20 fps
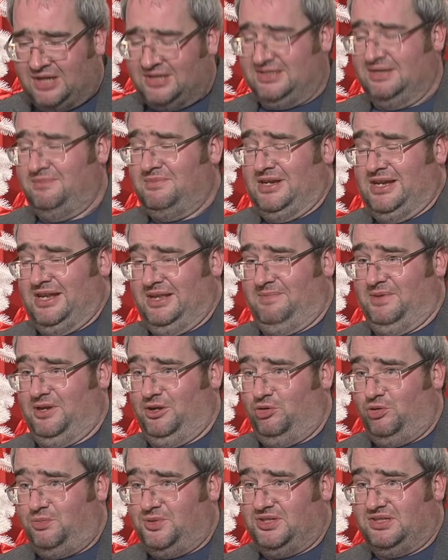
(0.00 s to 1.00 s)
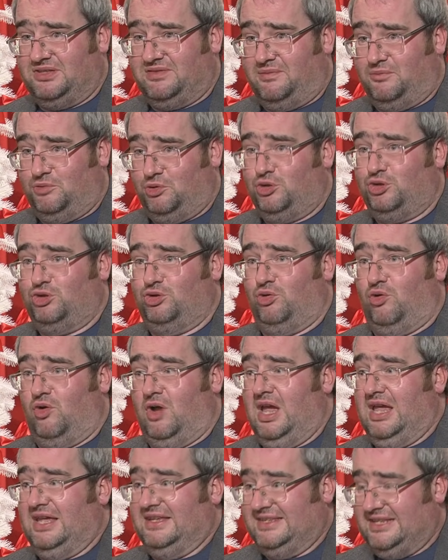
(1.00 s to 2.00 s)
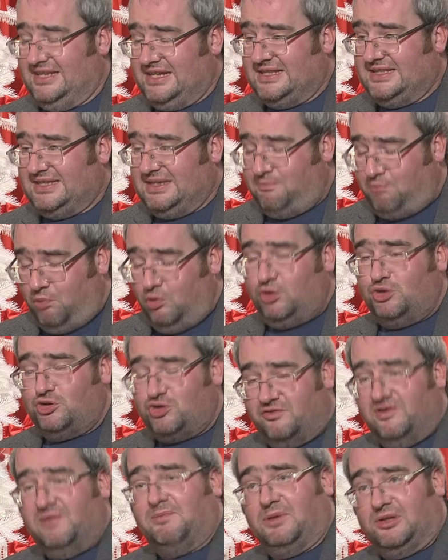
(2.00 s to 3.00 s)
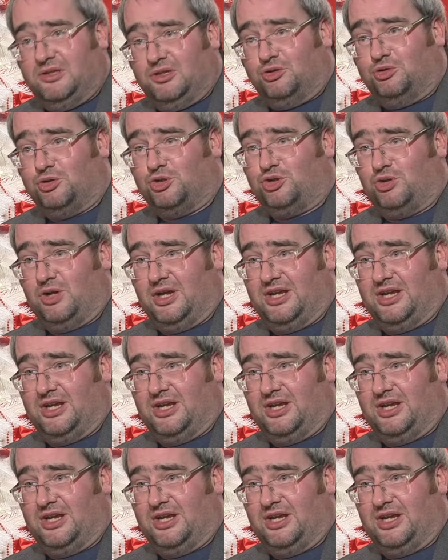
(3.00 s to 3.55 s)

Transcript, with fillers: замылить перед обществом то, что Зеленский полностью выполнил то, что